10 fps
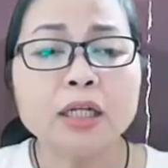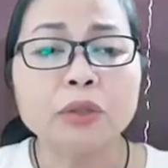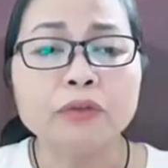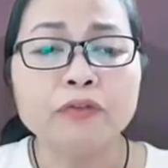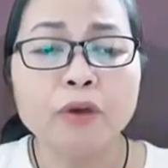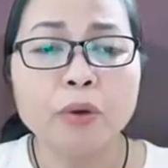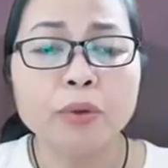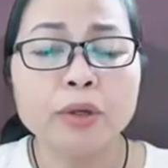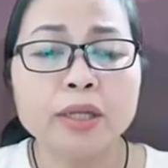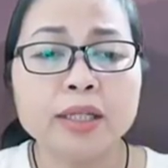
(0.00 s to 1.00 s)
hữu vô,
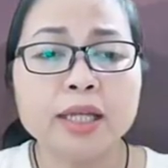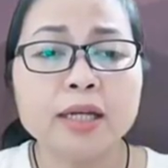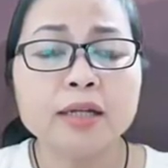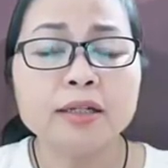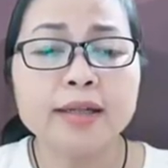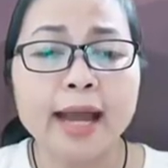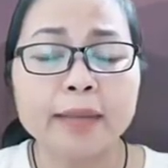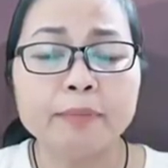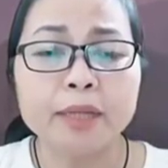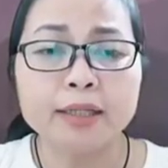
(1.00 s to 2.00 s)
nhi hứng đại
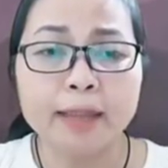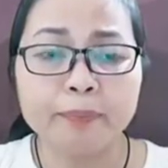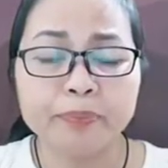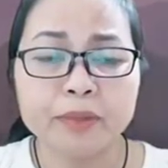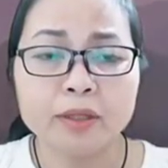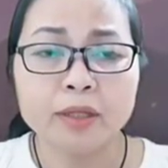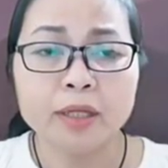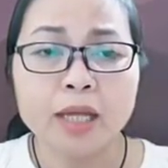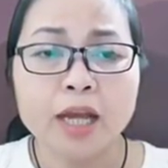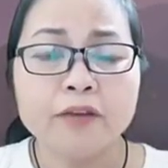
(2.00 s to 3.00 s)
bi tâm,
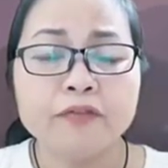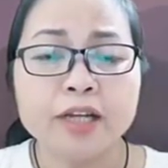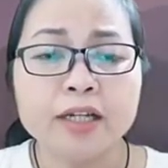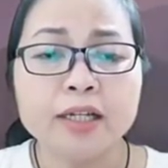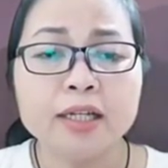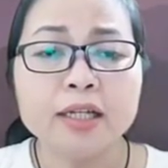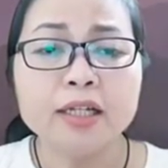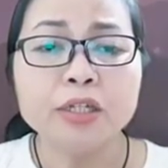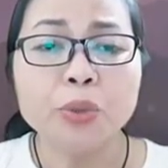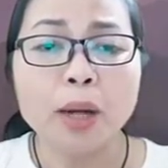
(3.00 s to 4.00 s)
viễn ly
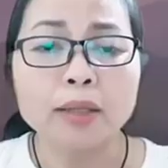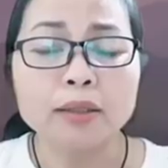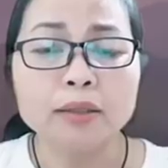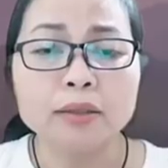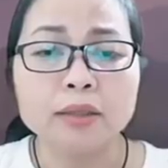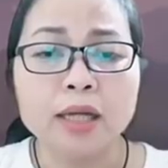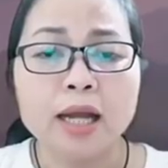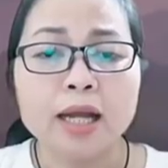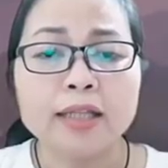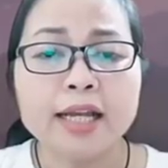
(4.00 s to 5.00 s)
ưu đoạn thường,
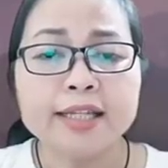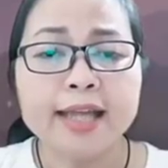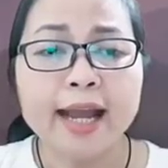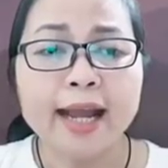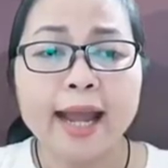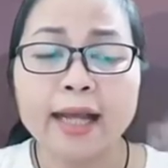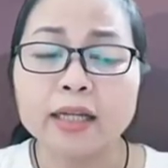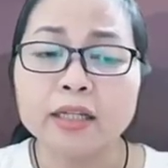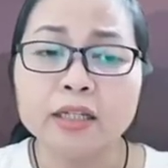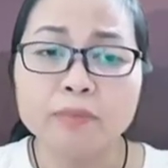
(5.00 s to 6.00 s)
thế gian hằng
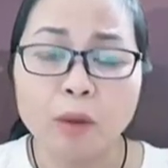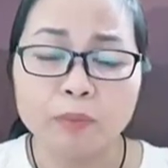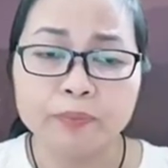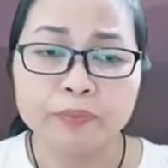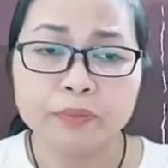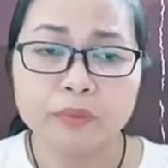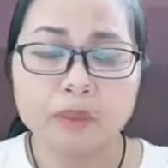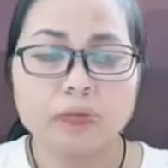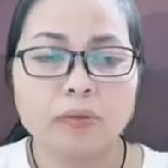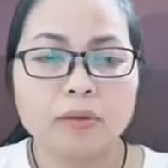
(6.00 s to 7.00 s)
như mộng.
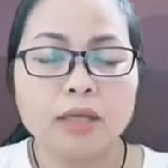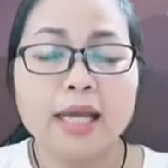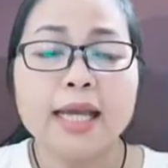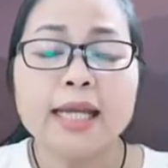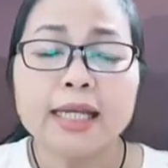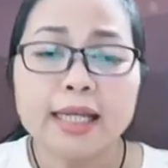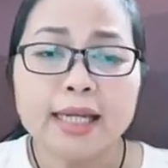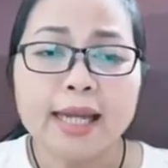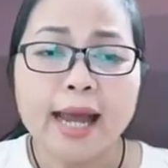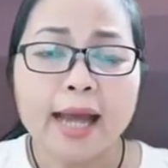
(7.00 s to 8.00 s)
Nghĩa
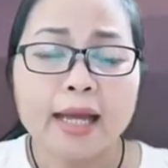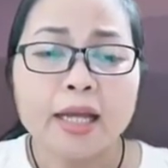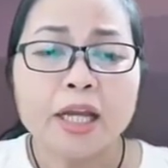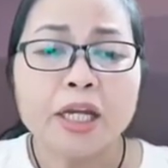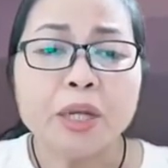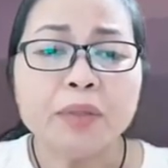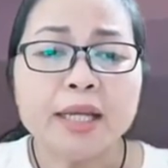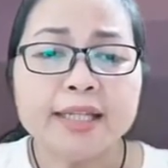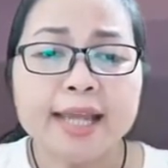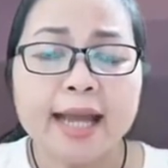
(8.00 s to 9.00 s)
là nếu thế
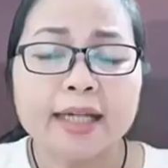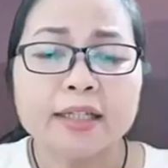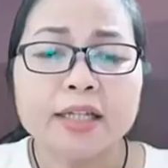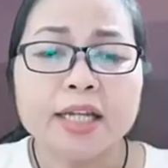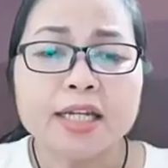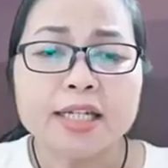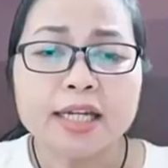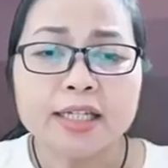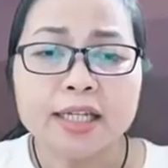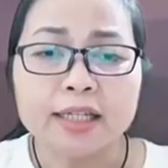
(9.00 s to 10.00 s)
gian lìa
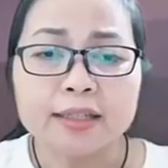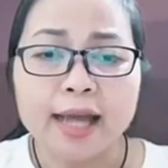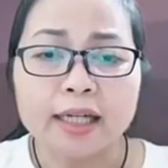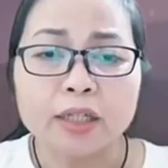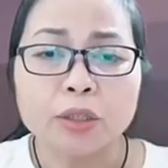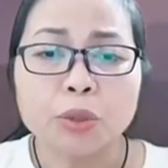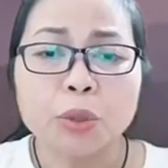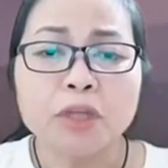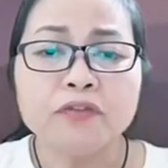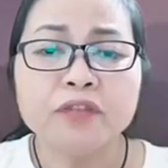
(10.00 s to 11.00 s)
sanh diệt thạnh,
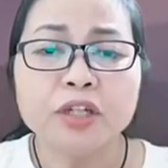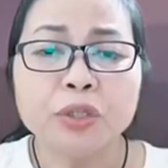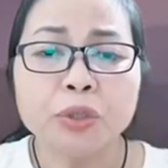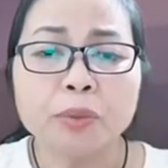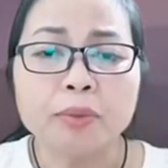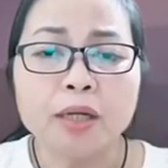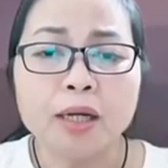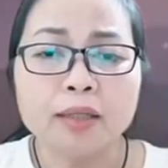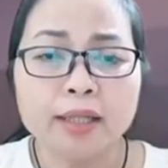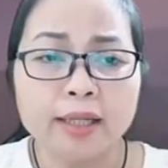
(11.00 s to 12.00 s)
suy vinh nhục
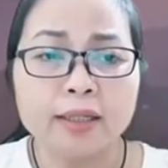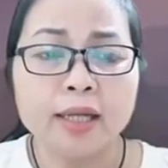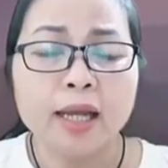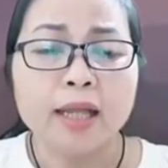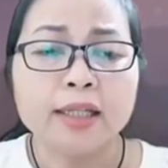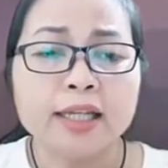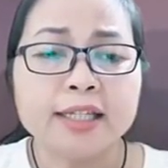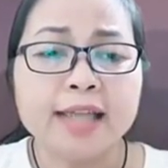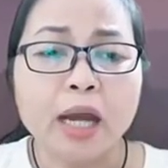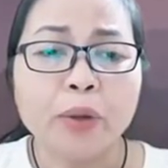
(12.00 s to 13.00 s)
hơn thiệt, thì
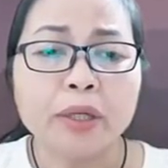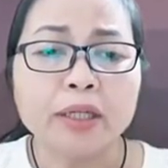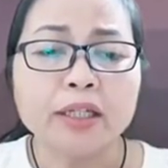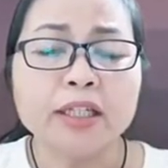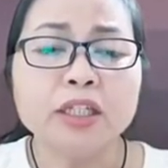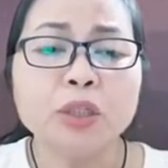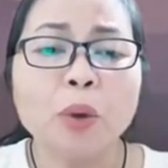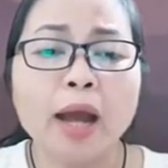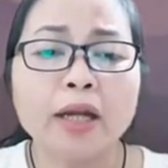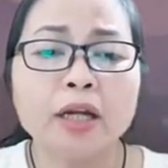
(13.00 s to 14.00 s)
giả huyễn như
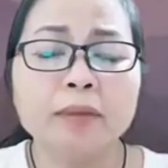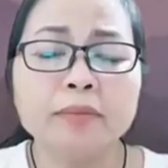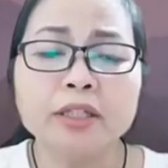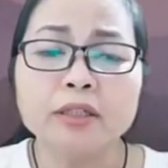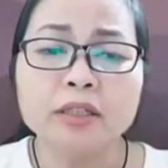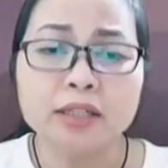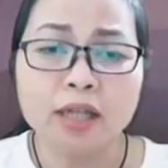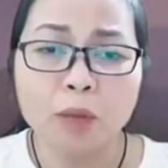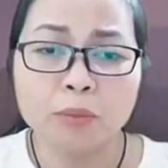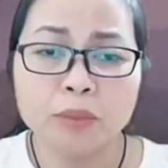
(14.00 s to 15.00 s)
hoa đốm giữa hư
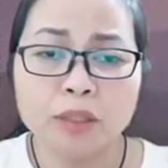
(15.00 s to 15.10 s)
không.